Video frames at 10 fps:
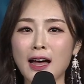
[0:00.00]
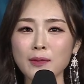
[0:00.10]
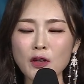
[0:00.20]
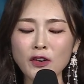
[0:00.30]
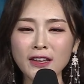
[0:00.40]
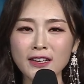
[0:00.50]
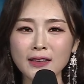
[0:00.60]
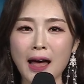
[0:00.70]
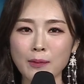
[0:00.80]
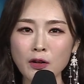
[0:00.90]
다음
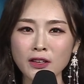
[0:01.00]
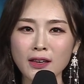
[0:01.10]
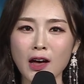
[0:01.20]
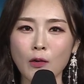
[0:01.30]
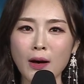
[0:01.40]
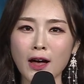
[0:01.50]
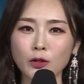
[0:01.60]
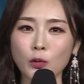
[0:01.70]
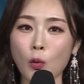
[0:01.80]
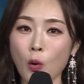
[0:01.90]
경기는
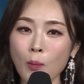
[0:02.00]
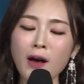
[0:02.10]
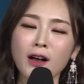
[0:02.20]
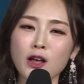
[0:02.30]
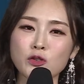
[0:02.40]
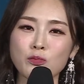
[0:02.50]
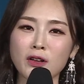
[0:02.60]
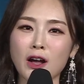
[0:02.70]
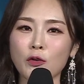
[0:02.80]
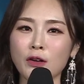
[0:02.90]
담원기아와 또 고마가
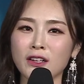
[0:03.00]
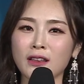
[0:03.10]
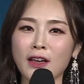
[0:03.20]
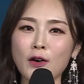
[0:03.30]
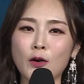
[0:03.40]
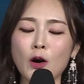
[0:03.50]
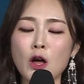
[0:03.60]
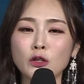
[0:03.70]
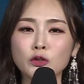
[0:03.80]
준비를 하고 있는데요.